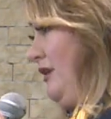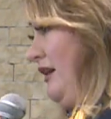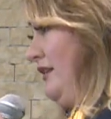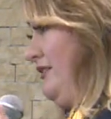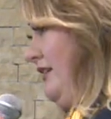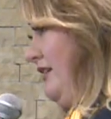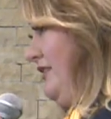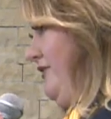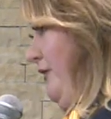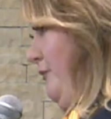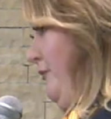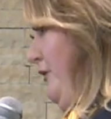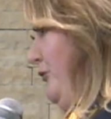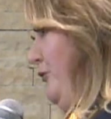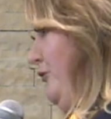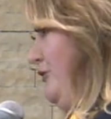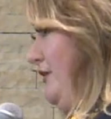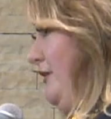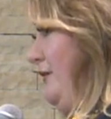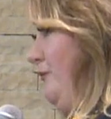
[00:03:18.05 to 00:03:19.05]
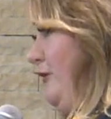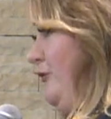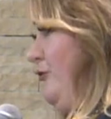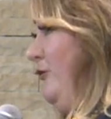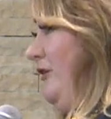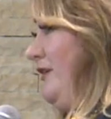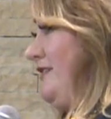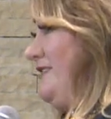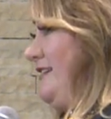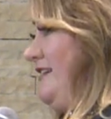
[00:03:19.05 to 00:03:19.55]
одна-две минуты.
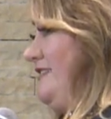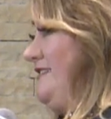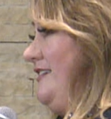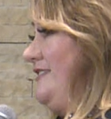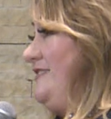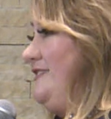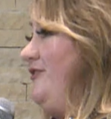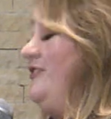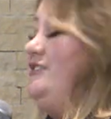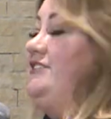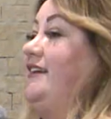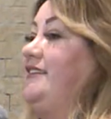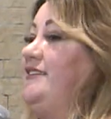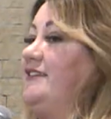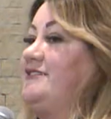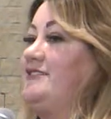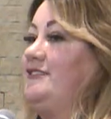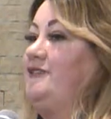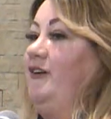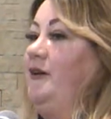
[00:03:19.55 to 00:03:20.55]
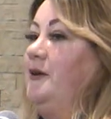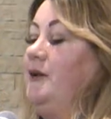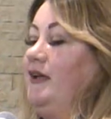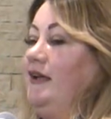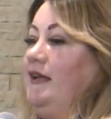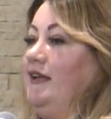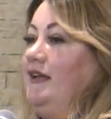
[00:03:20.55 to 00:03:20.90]
Могу я рассказать свидетельство?